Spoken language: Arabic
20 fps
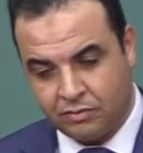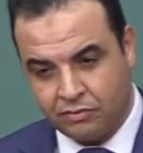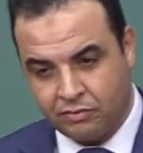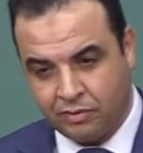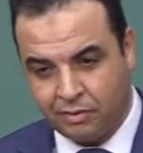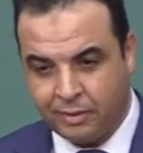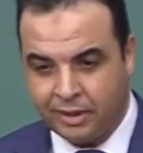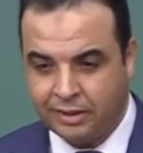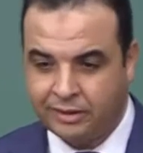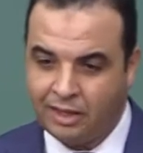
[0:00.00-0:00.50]

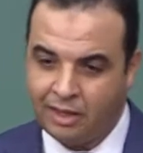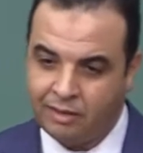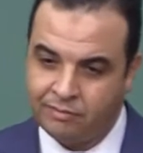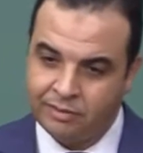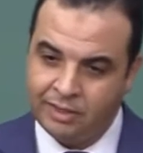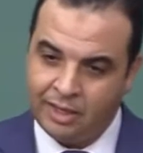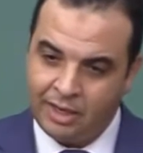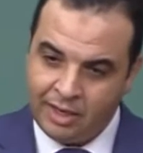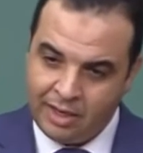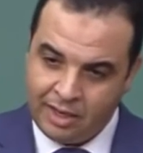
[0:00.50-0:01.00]
فبغات
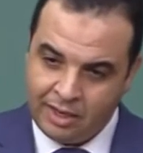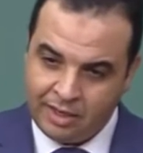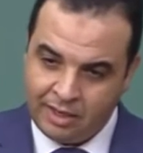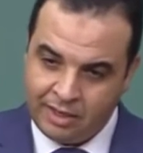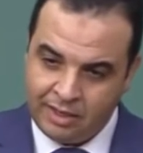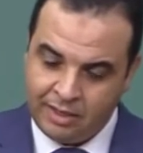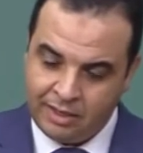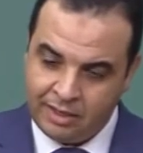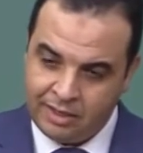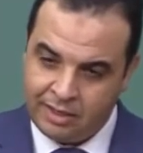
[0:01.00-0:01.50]
تحافظ على
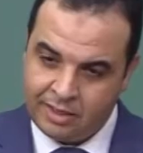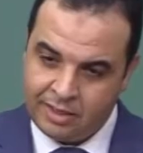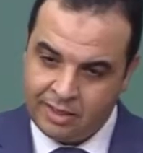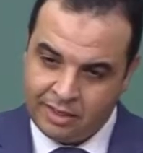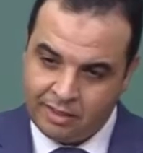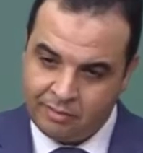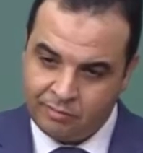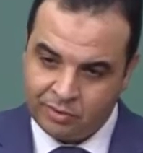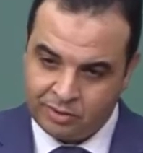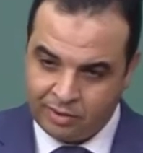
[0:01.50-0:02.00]
الأقل على
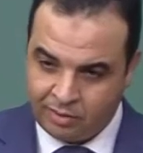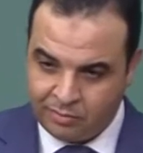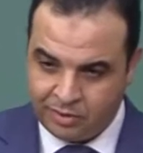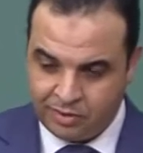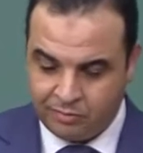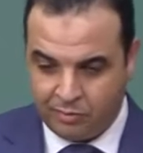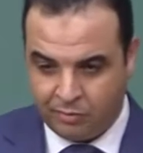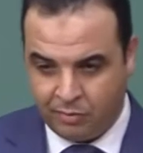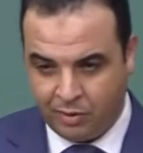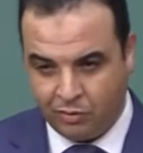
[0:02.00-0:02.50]
الرهان
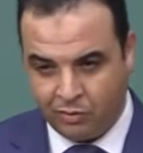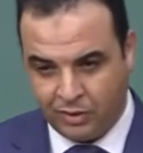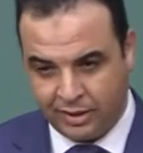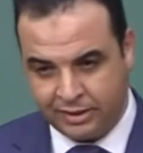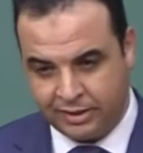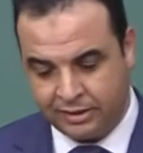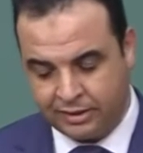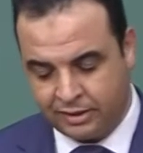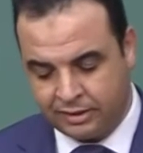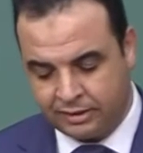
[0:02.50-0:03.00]
المرتبط بما هو
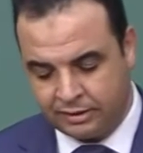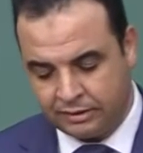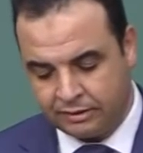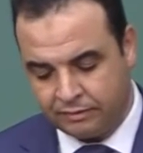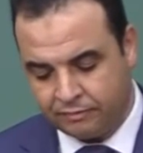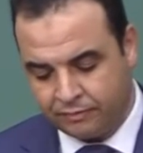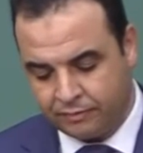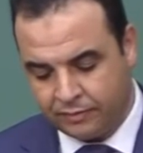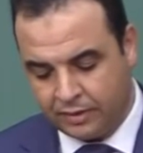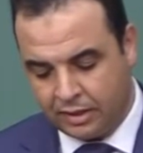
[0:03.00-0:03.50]
اقتصادي
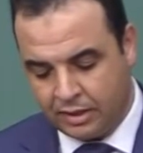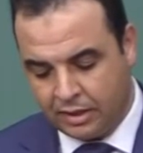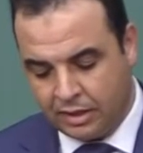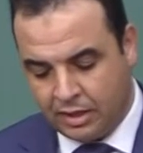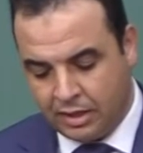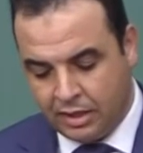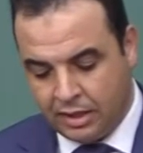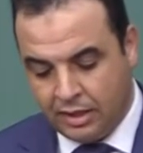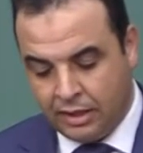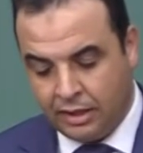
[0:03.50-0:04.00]

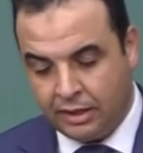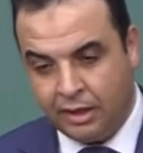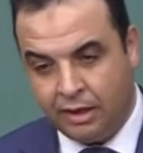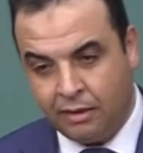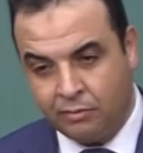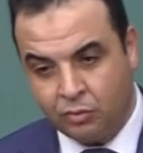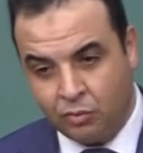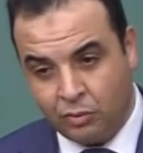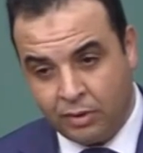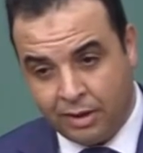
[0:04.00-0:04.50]
حنا
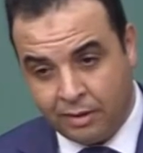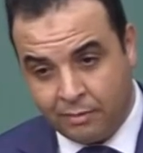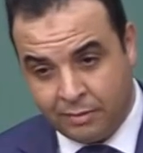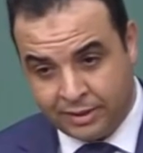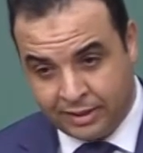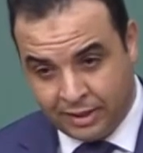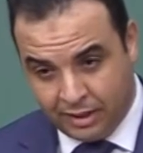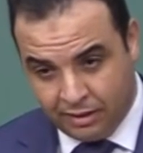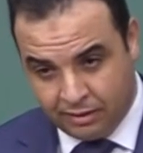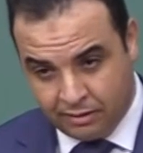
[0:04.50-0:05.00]
الحمد لله
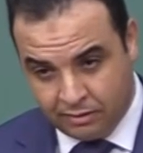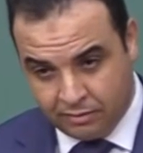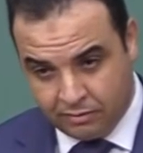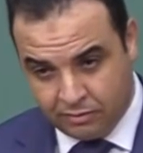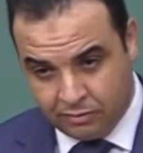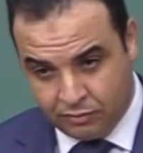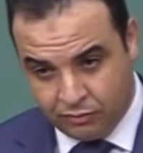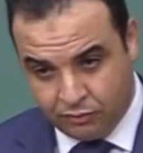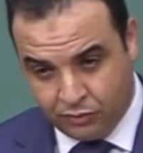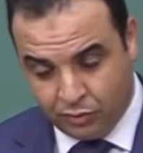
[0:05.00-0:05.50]
مازال
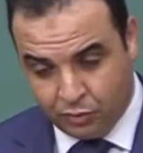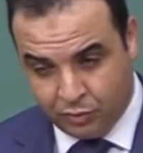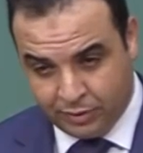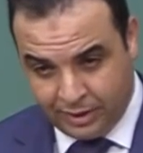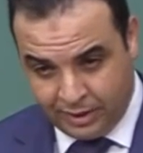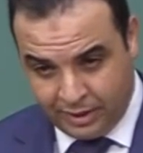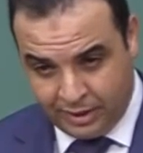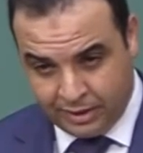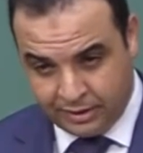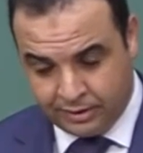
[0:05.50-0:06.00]
في
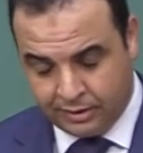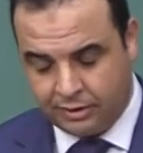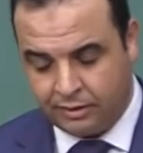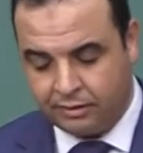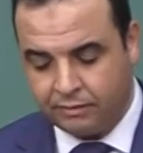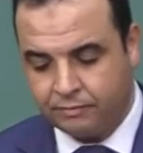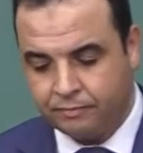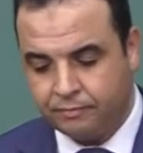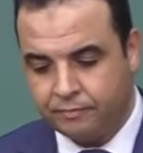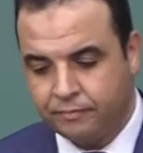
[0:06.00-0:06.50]
وضعية
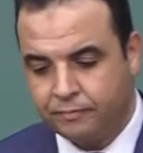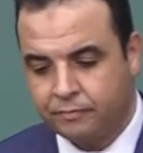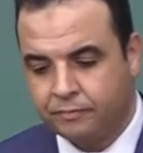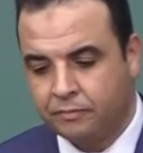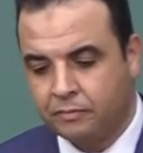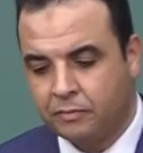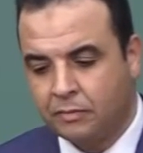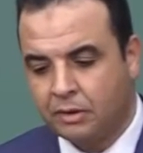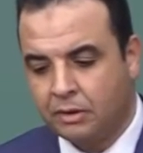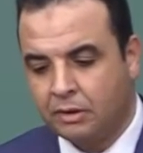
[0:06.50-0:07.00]

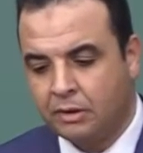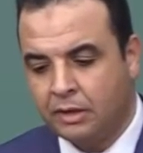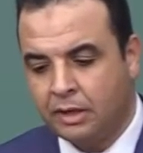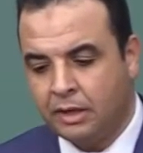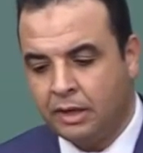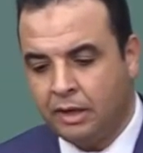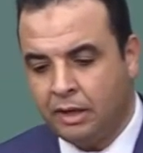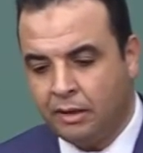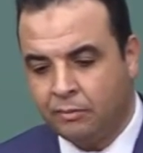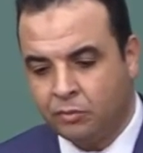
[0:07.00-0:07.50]

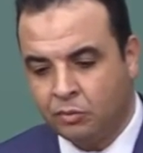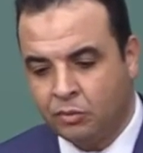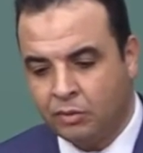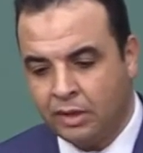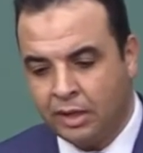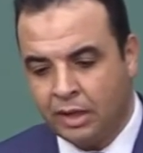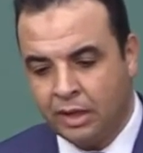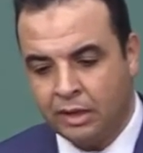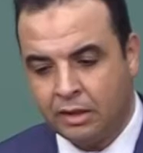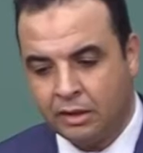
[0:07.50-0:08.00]
اللي الحمد
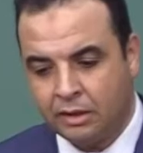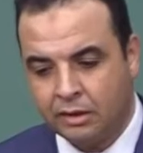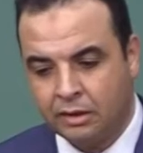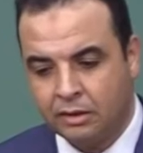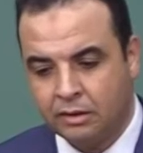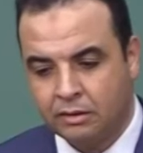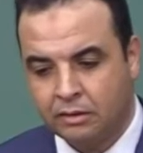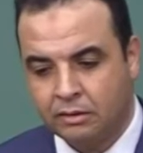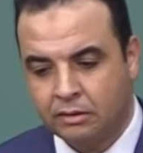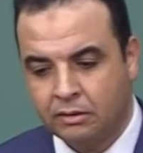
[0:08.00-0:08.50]
لله
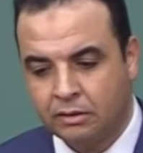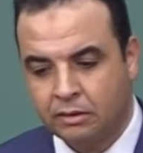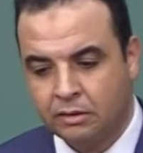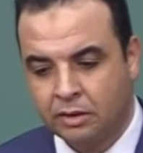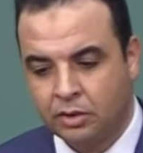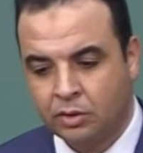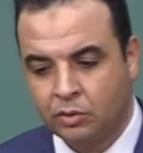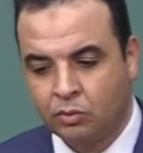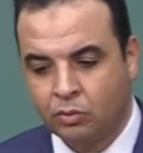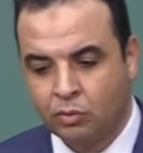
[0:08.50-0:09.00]

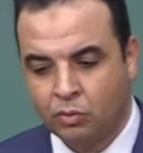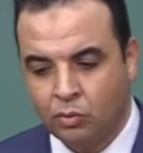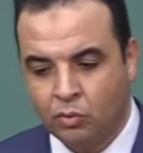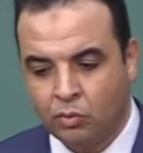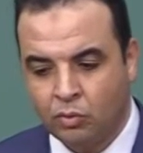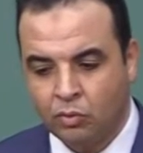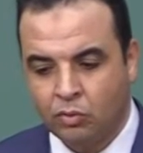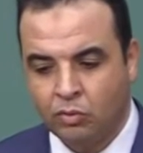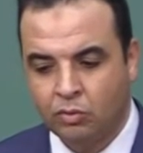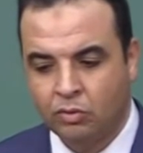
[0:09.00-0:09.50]
نقدروا
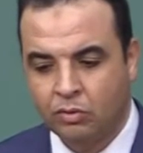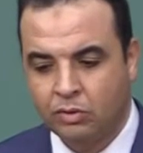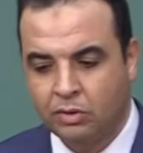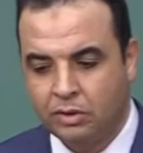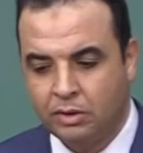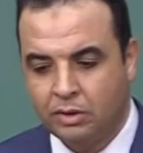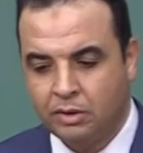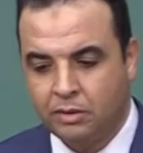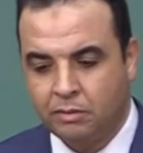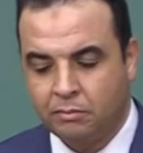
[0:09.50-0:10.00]
نقولوا
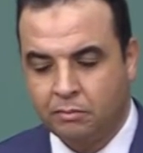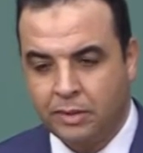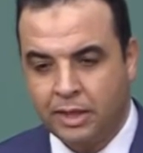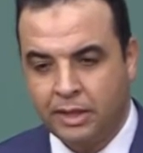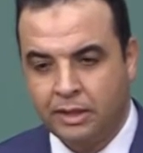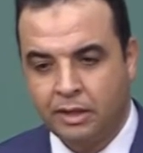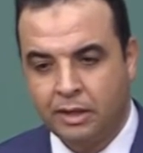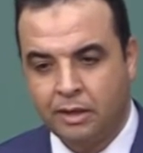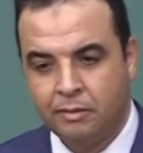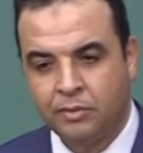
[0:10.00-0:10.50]

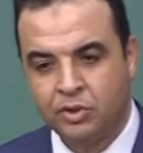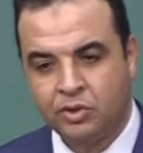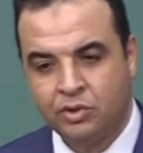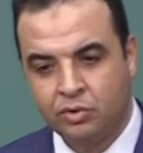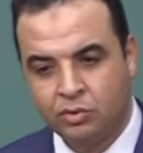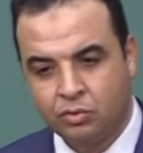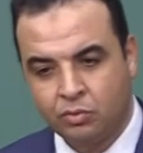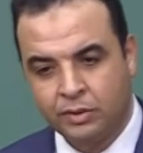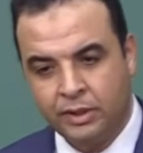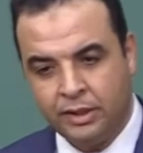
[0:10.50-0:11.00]
بأنها
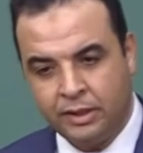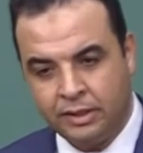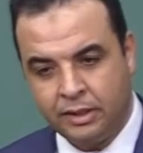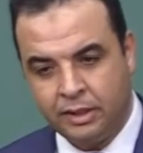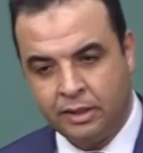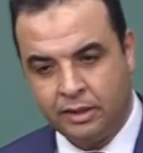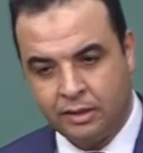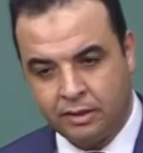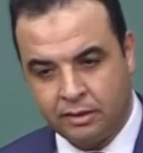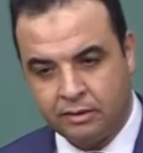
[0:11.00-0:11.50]
ماشي
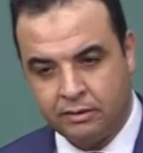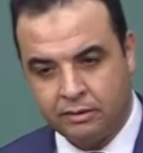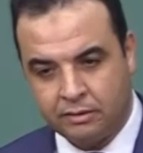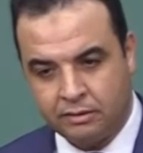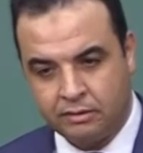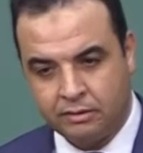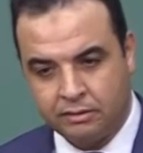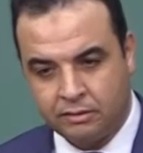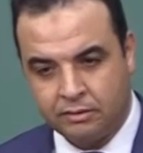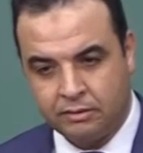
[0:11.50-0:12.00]
وضعية
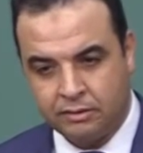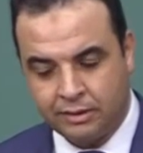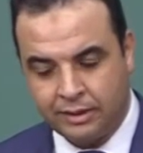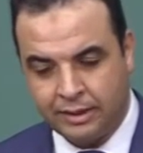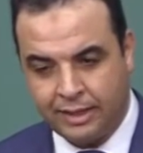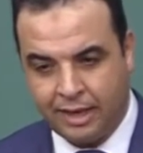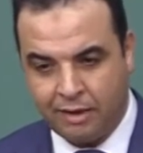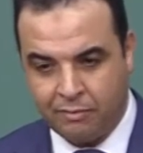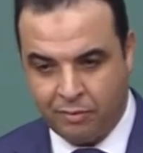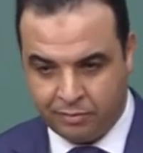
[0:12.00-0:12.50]

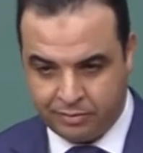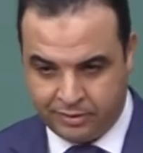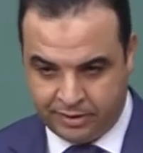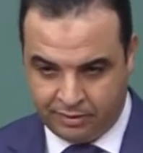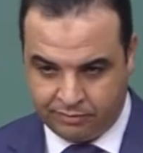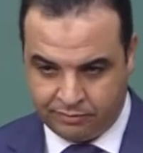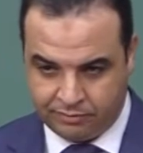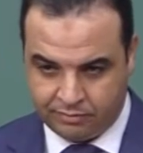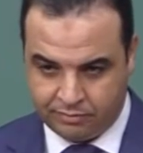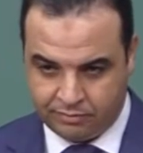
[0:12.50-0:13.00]
خايبة
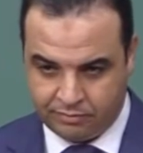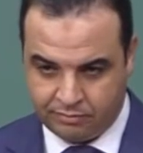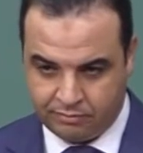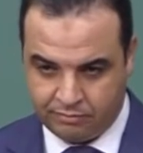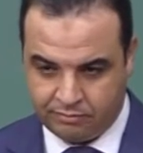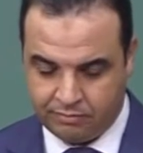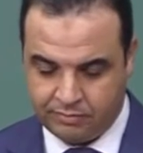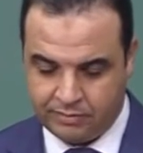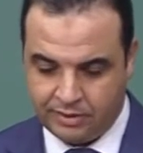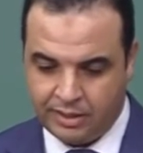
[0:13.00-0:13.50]
بزاف
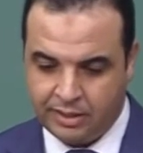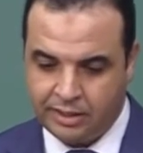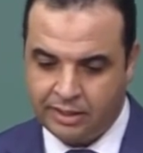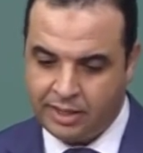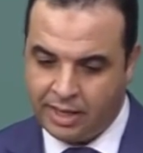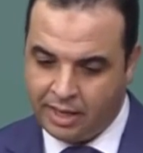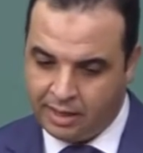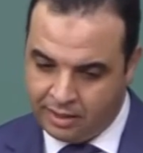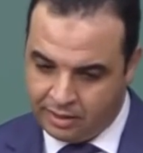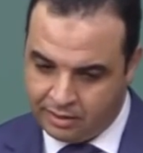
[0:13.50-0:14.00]

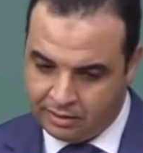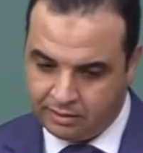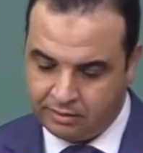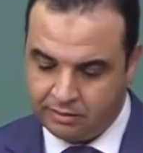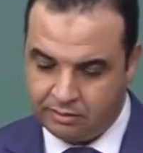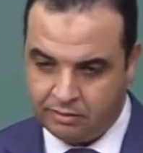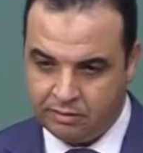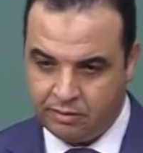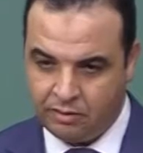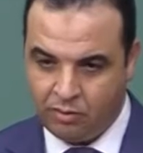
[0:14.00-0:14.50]

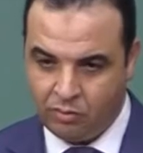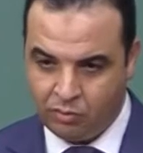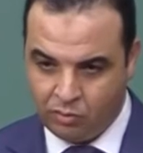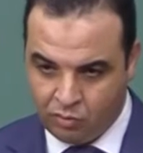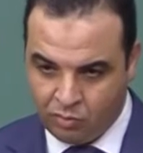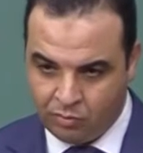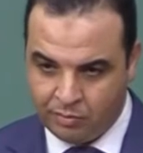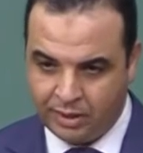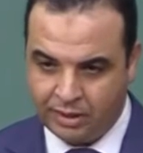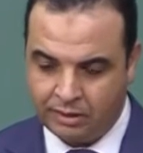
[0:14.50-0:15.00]
لذلك
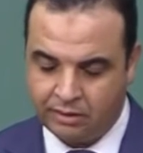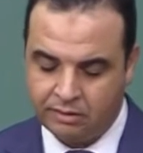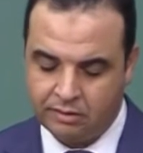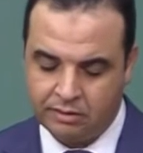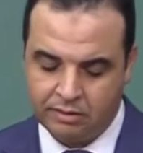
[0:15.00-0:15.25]
الحكومة